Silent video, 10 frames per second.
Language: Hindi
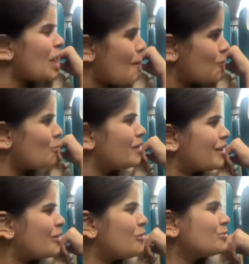आपको भी
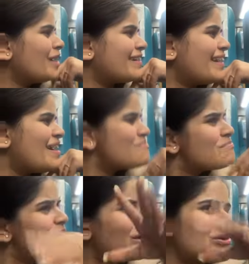लखनऊ जाना है
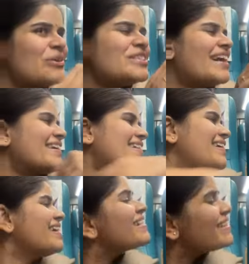हम भी लखनऊ ही जा
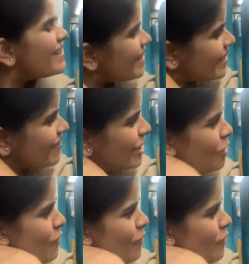रहे थे किधर रहने वाले हो आप